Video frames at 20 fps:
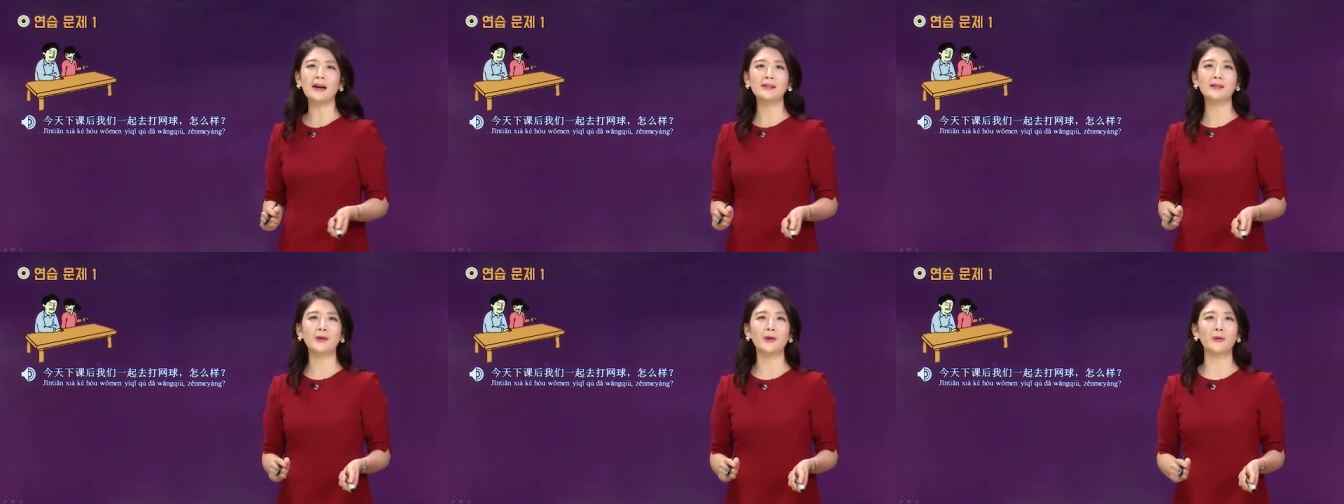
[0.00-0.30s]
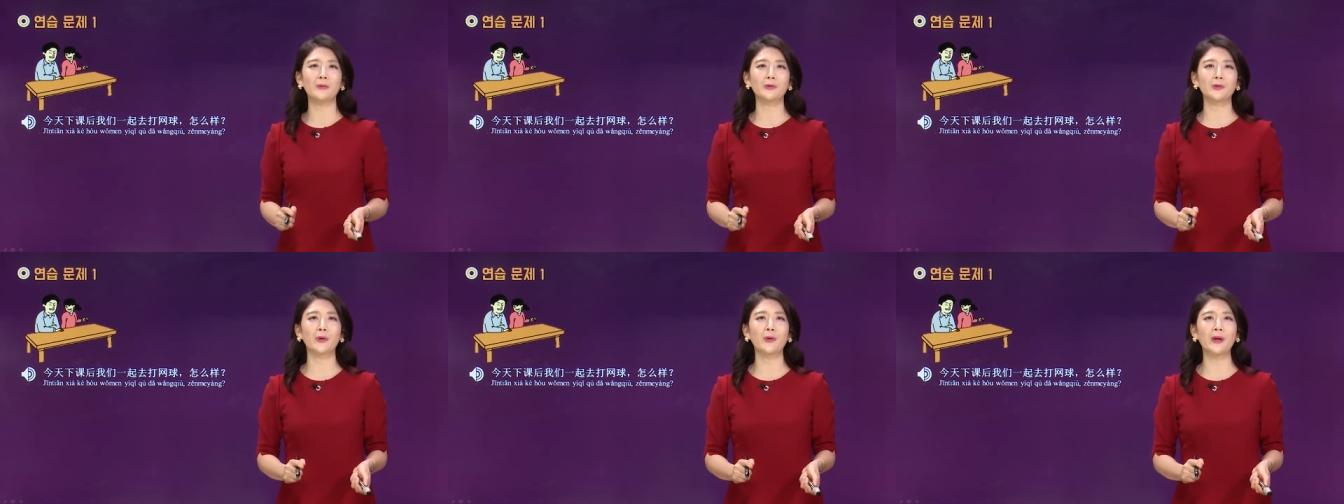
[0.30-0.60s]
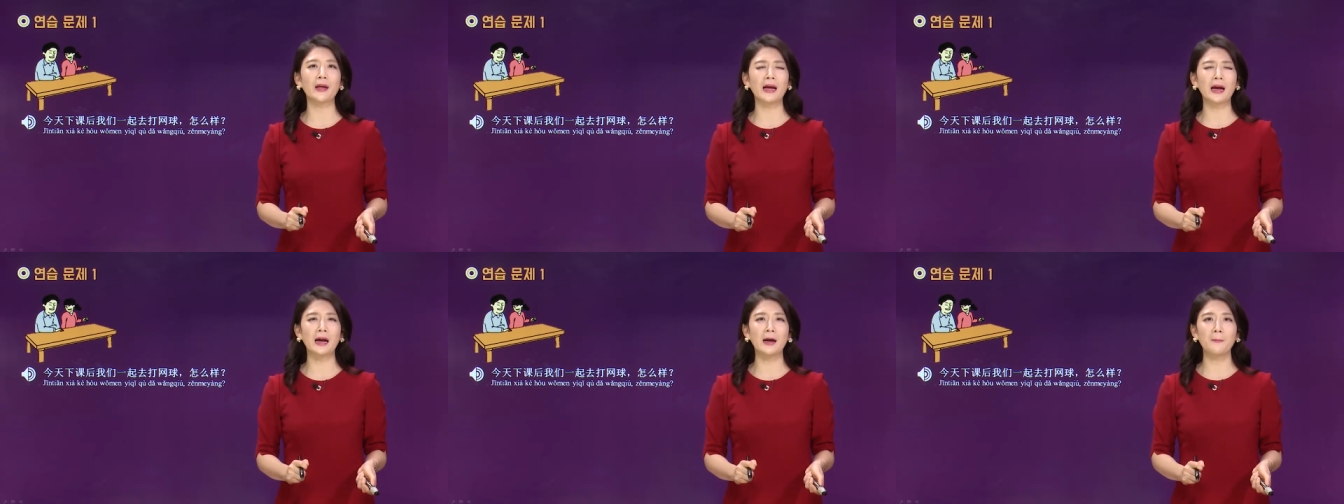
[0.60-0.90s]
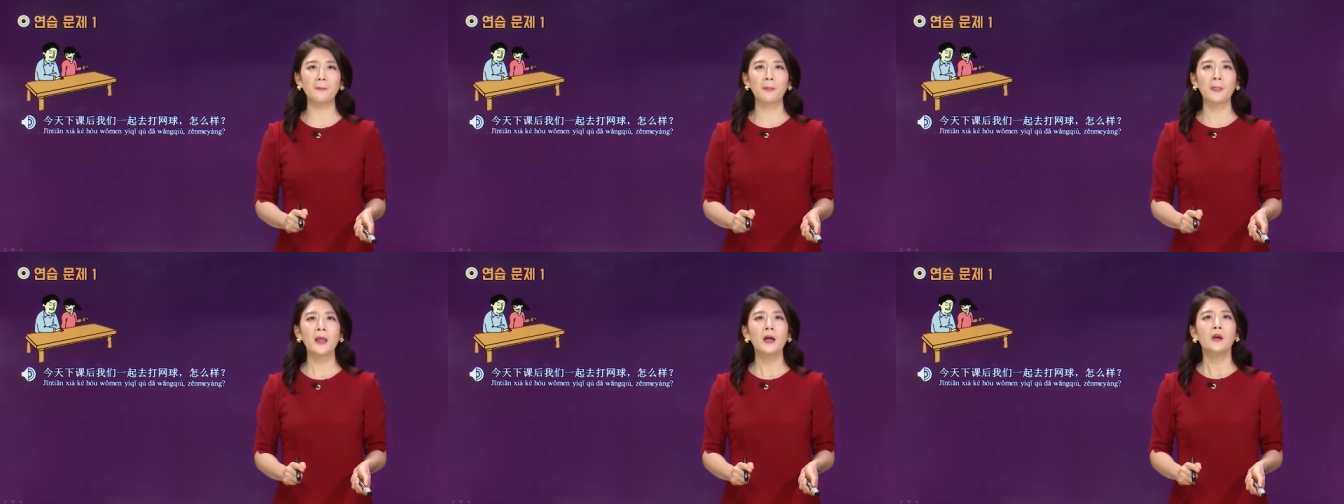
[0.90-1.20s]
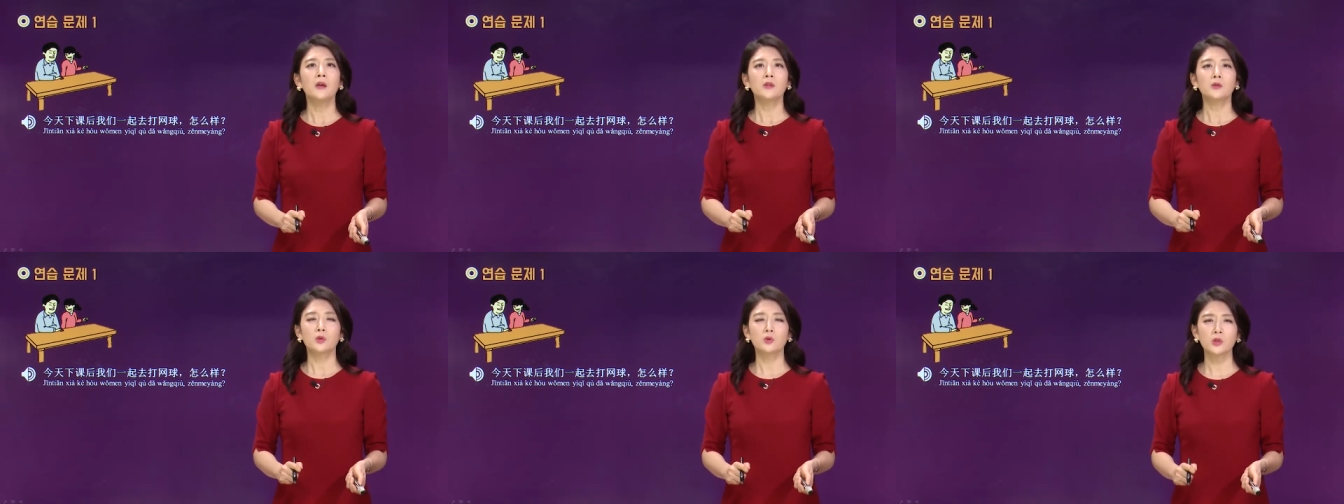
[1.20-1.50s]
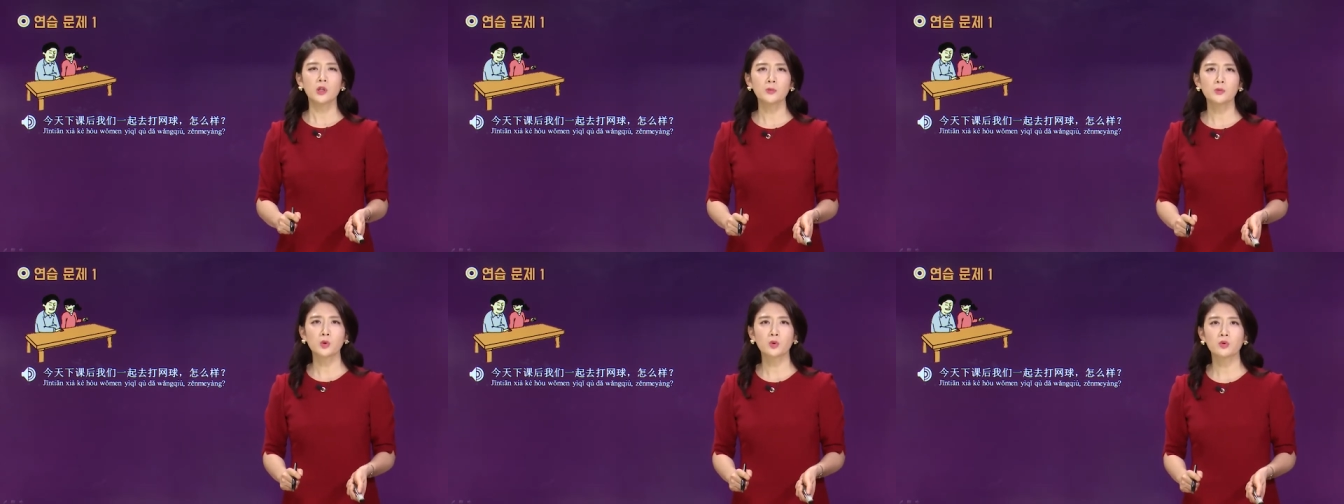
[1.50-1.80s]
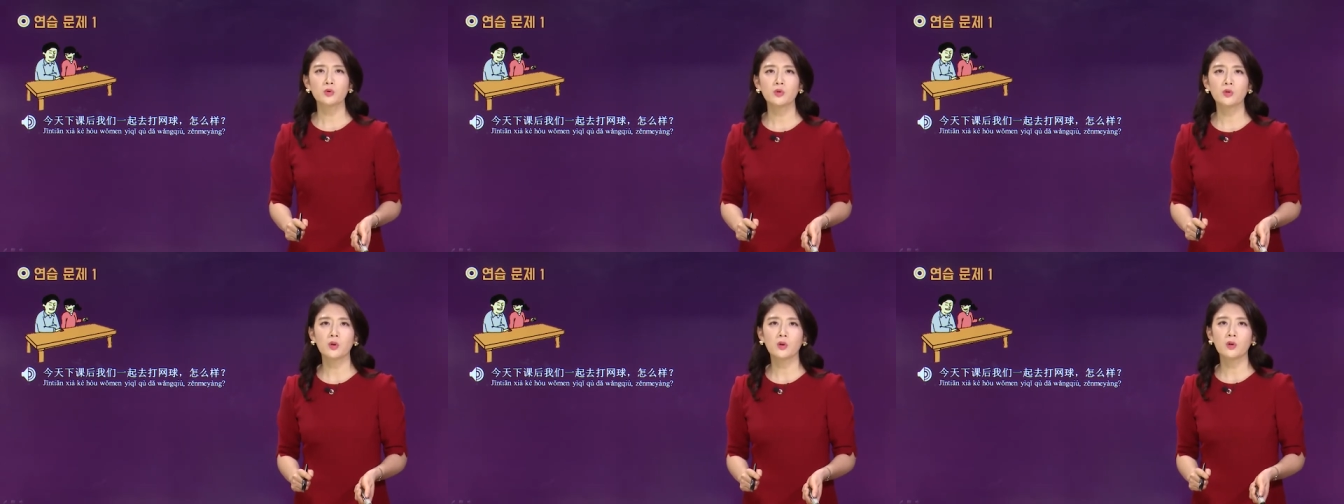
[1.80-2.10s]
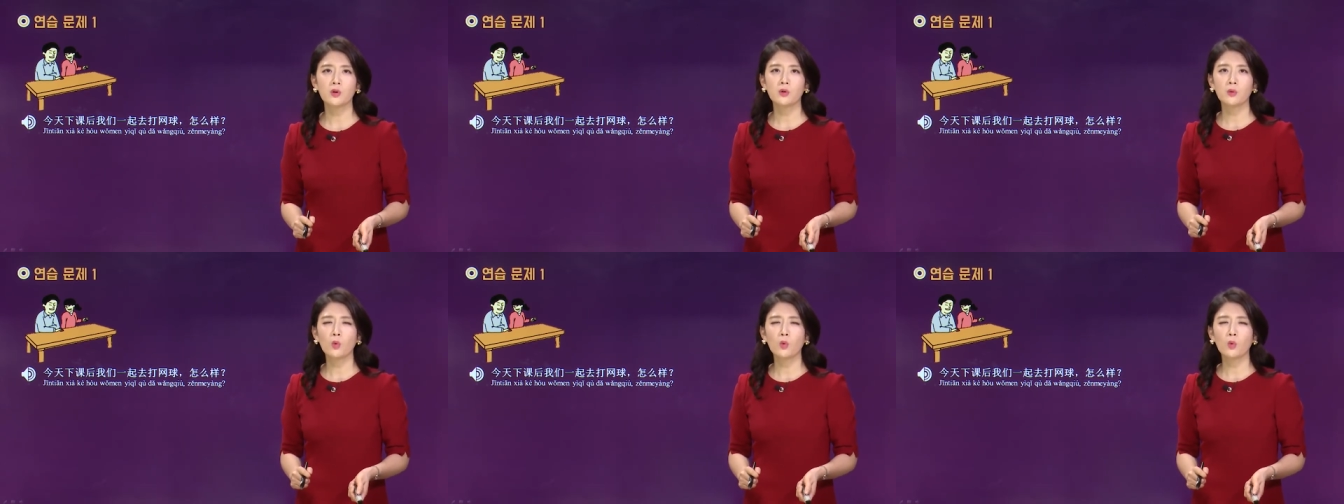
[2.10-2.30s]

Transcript: 근데 여러분 저희가 선생님 저는요